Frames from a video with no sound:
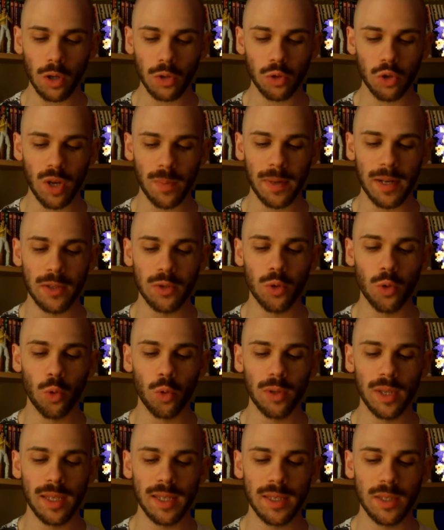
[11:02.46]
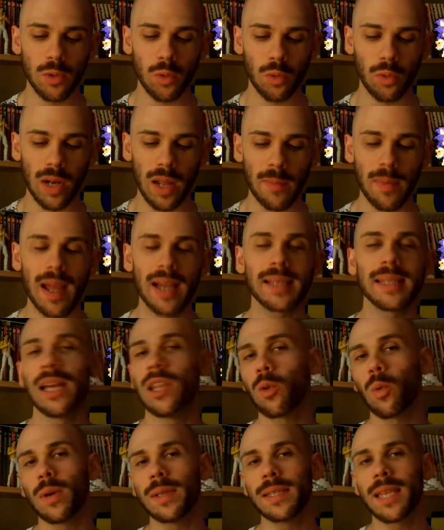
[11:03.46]
alors ce que j'appelle seconde édition, la blague c'est
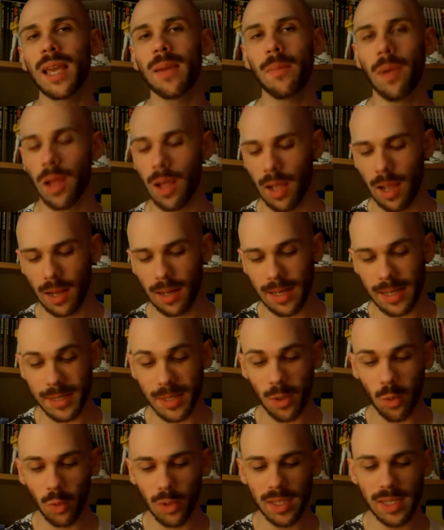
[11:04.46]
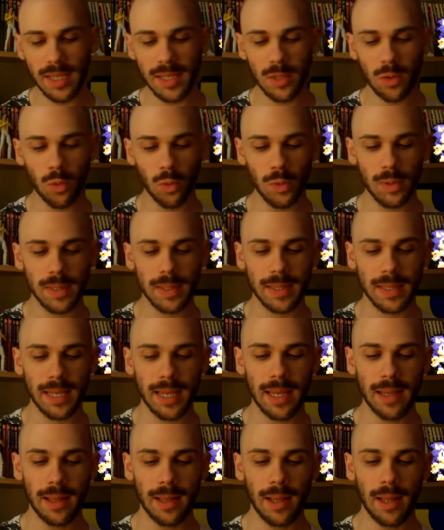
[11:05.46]
la troisième. La seconde édition
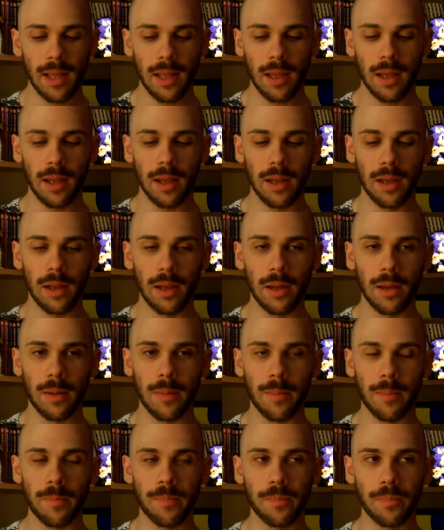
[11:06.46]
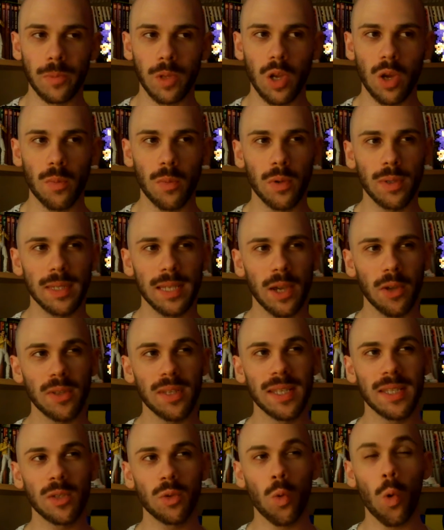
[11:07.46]
c'est, euh, comment dire,
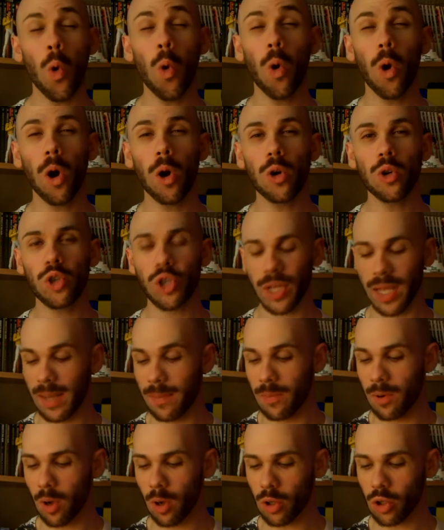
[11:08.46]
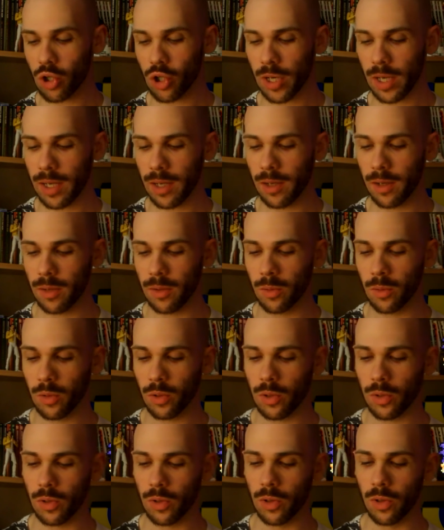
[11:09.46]
une édition orange et blanche, hein.
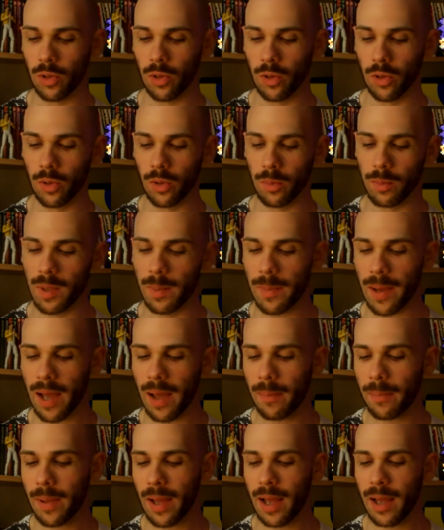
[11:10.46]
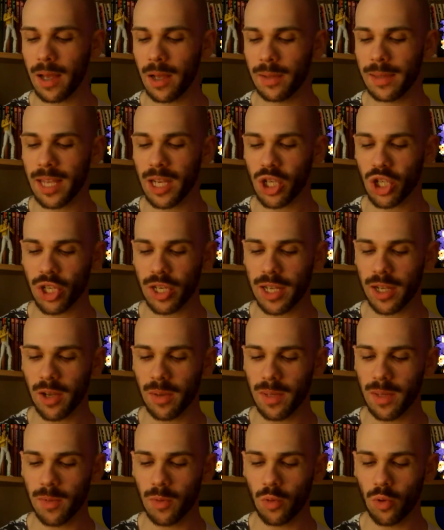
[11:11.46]
donc, n'est euh, mais pas, pas tachetée
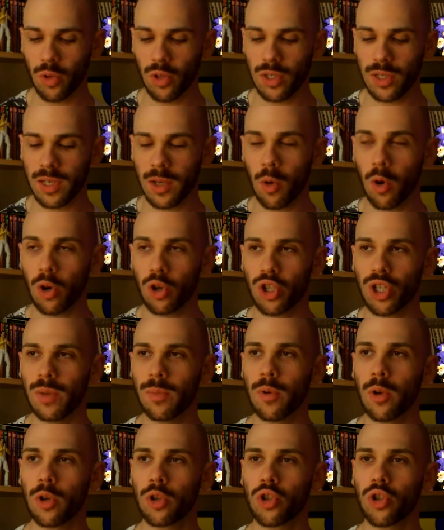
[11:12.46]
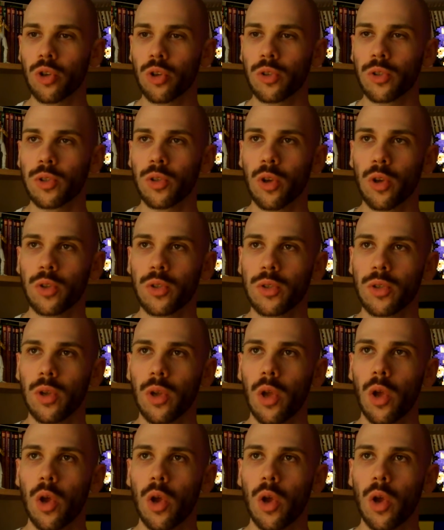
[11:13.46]
comme d'habitude, c'est orange et blanche dans le sens